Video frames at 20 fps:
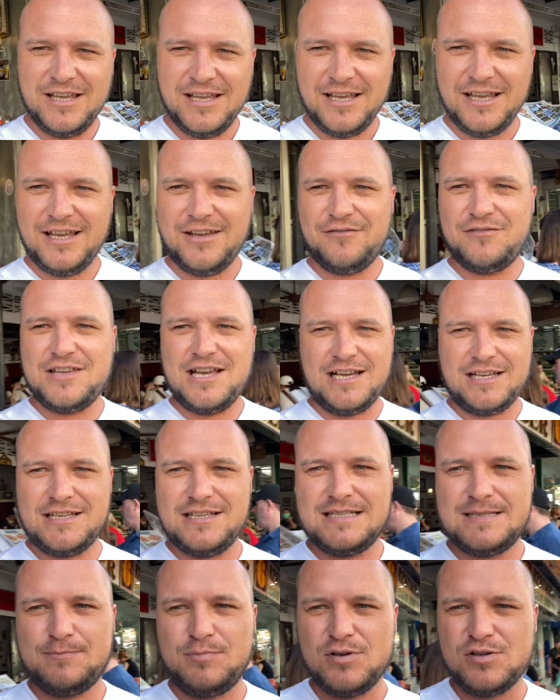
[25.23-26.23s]
E, w
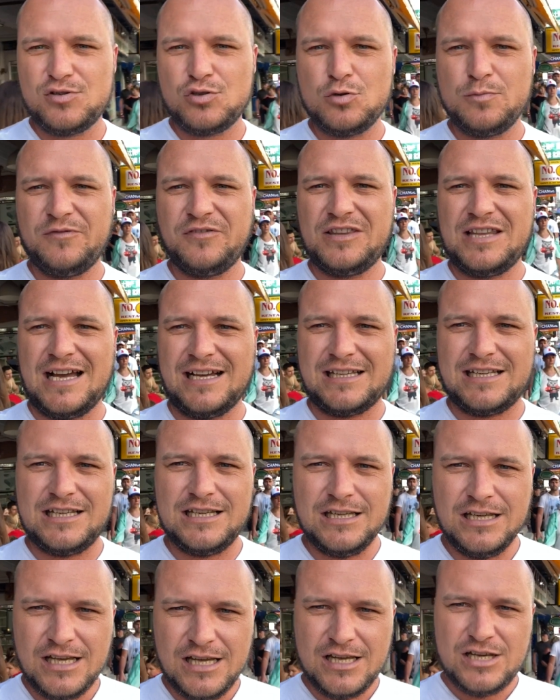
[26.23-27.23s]
jaki sposób? W
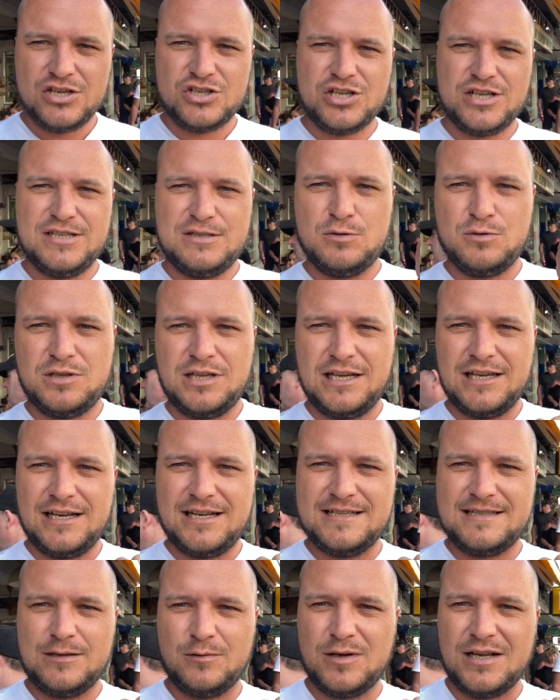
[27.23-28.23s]
taki, że jest tutaj
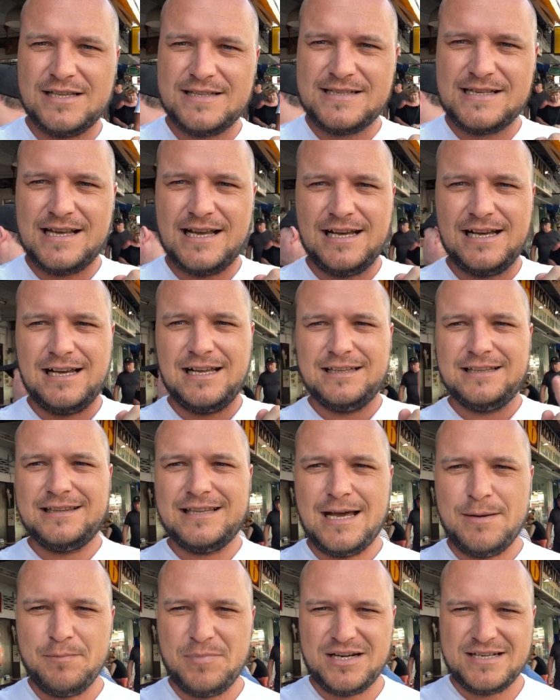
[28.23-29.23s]
restauracja
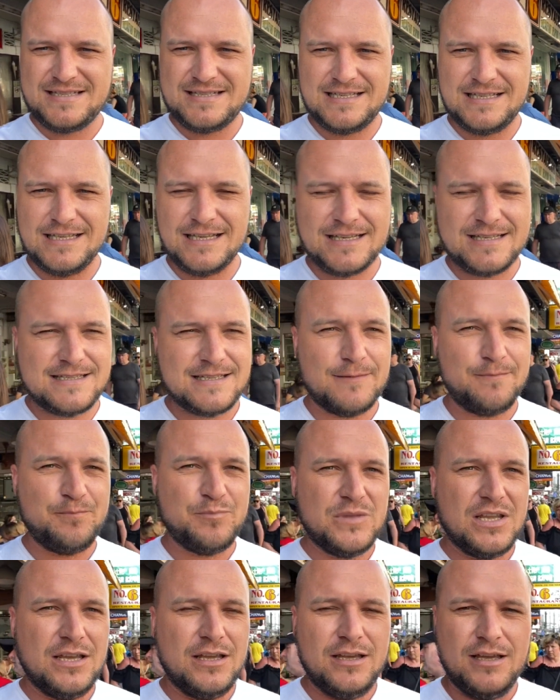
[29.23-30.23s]
Number Six
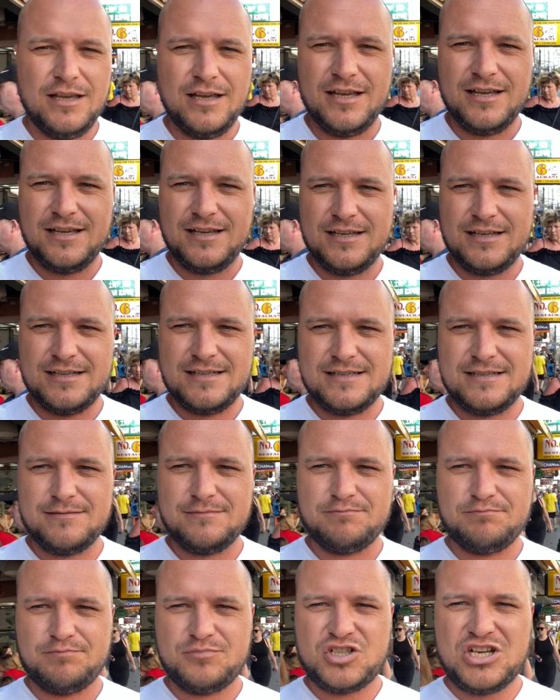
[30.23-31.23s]
E,
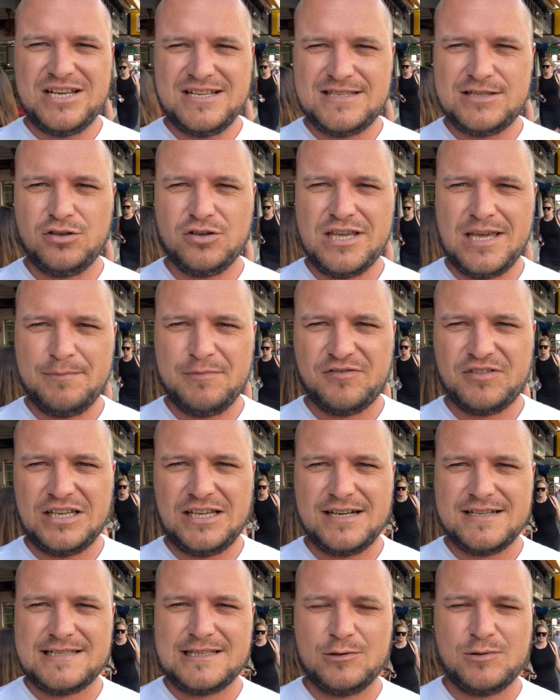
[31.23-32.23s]
często jemy w
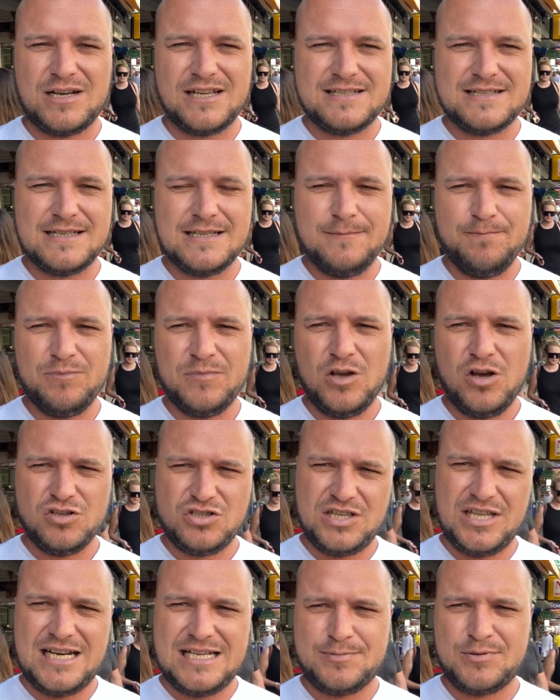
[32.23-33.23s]
tej restauracji,
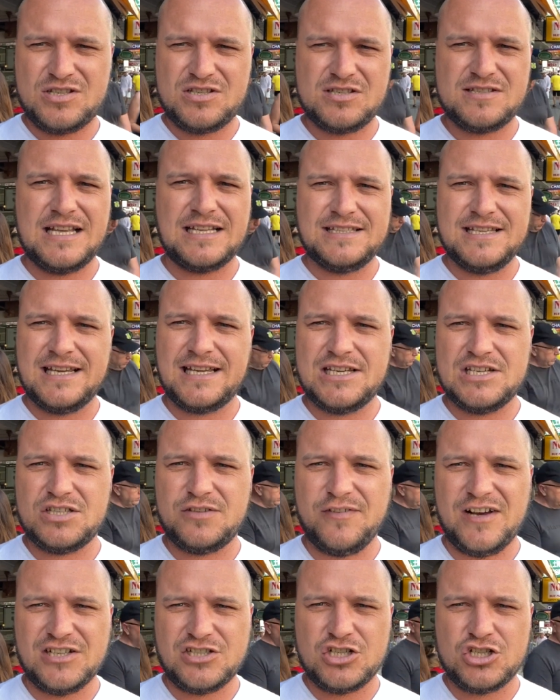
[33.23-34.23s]
choć teraz przez ostatnie jakieś
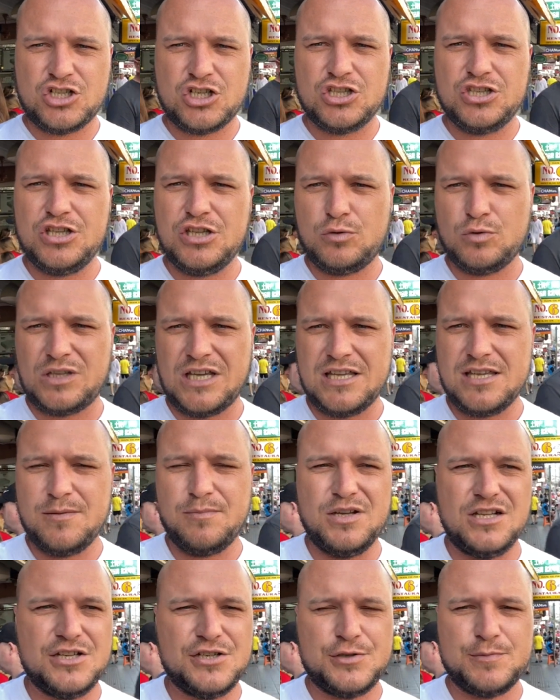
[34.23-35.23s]
2 czy 3 dni tutaj nie
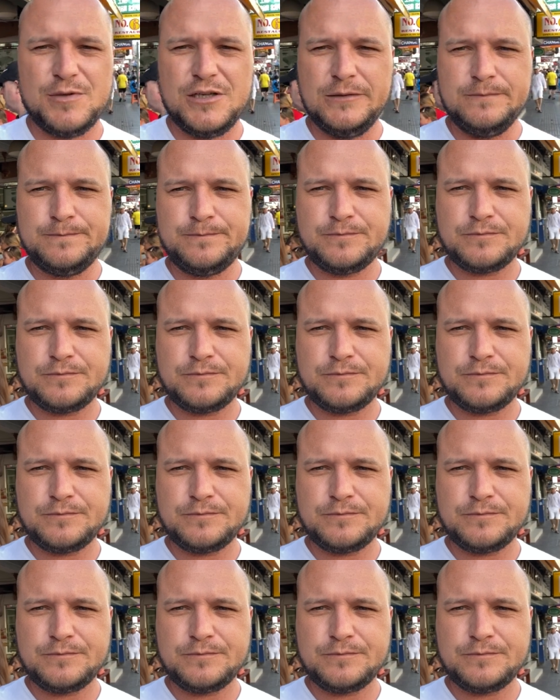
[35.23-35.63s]
byliśmy.